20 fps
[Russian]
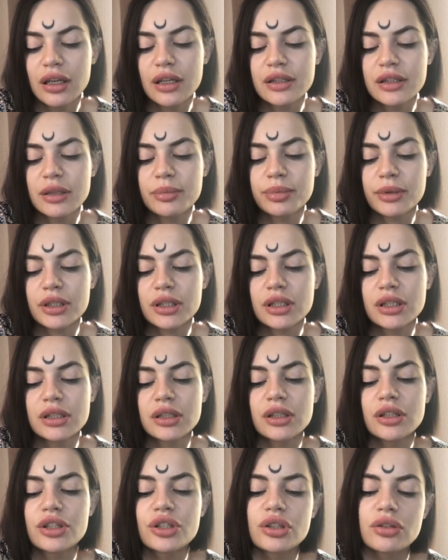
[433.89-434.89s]
идти типа по
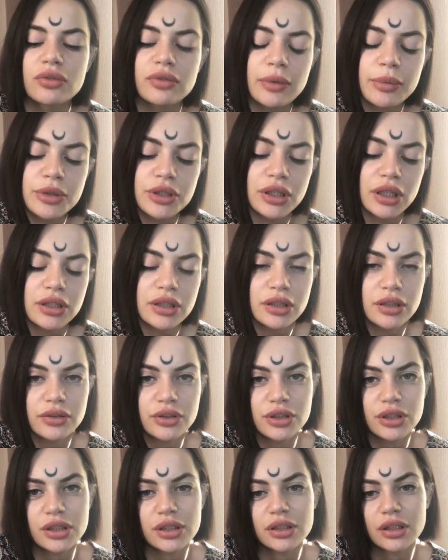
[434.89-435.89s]
жизни, и чего вообще от
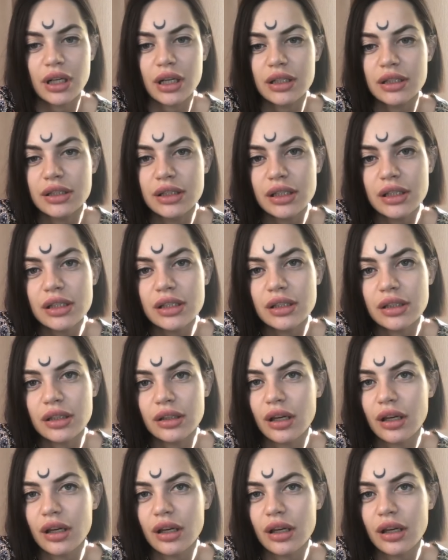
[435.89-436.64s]
этой жизни хотите,